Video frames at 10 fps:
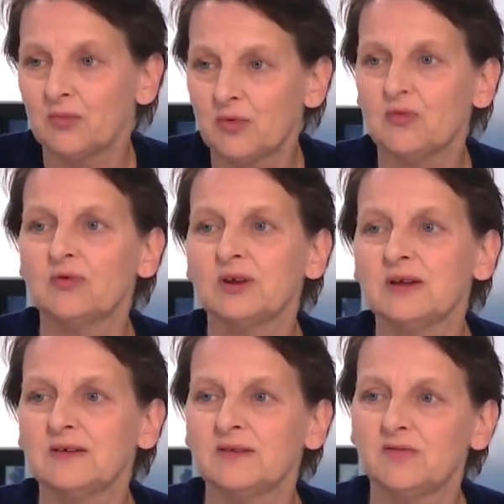que beaucoup
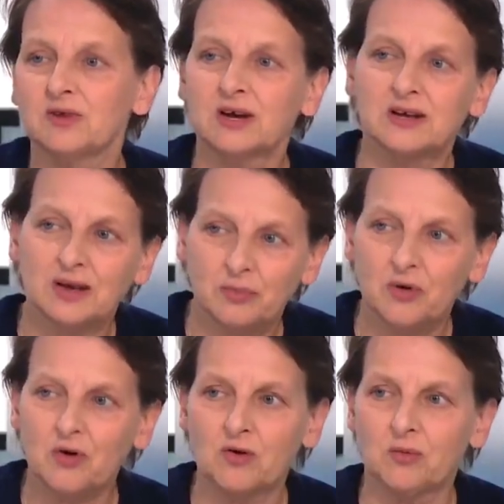disent il faudrait d'abord